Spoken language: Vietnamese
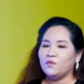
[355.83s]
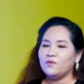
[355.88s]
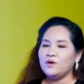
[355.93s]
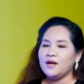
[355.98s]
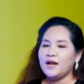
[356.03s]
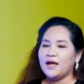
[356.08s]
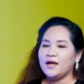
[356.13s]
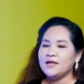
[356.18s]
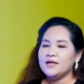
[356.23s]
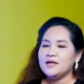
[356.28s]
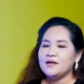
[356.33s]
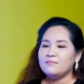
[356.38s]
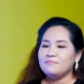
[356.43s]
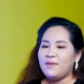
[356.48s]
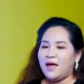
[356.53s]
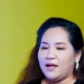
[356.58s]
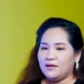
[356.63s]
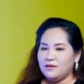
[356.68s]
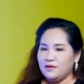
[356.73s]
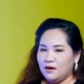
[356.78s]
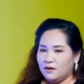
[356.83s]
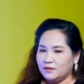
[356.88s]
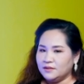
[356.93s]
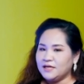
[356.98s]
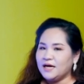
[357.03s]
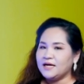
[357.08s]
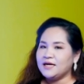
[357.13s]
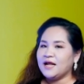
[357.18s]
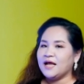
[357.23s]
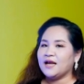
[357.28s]
chỗ đó là bạn
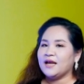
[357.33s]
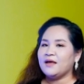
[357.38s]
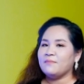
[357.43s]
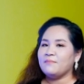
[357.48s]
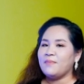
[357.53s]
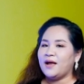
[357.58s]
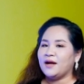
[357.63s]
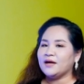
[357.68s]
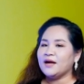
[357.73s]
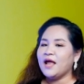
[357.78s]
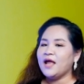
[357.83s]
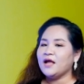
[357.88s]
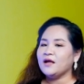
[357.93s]
nhận ra rằng là bạn